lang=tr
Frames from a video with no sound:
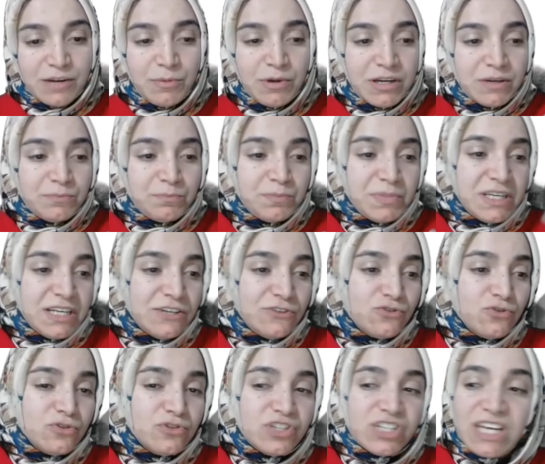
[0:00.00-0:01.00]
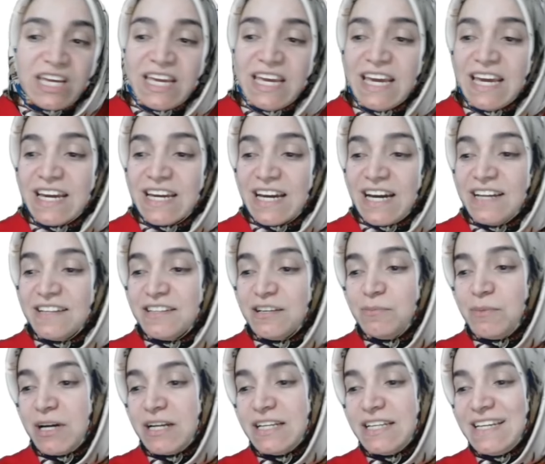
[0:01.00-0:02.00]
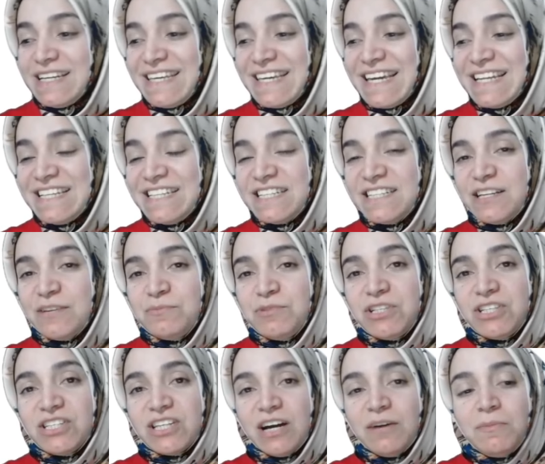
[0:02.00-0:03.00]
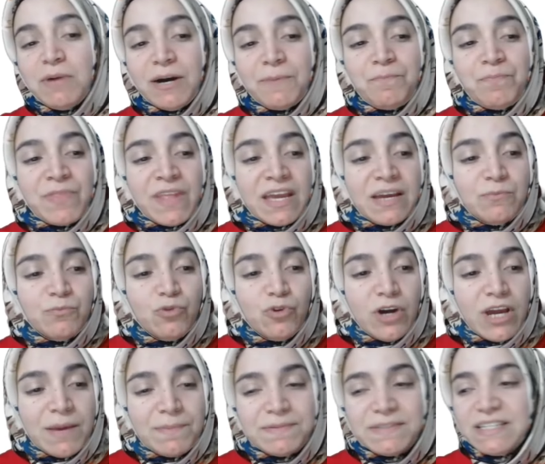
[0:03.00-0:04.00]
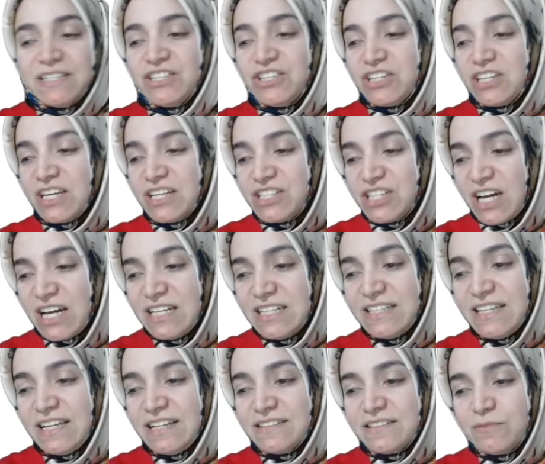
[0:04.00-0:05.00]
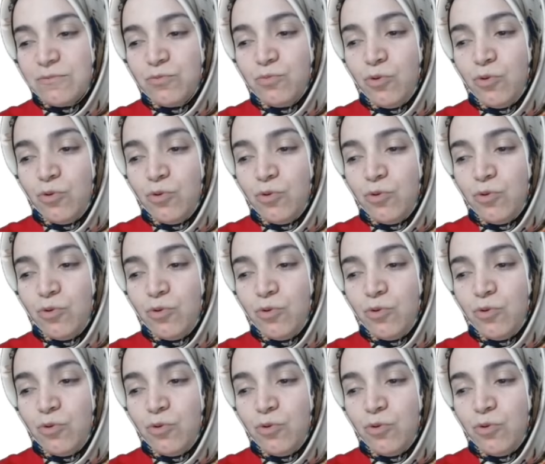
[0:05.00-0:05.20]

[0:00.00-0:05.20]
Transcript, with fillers: Bakın biraz önce kan damarları genişlemişti ama bu hepsi için geçerli değil tabi.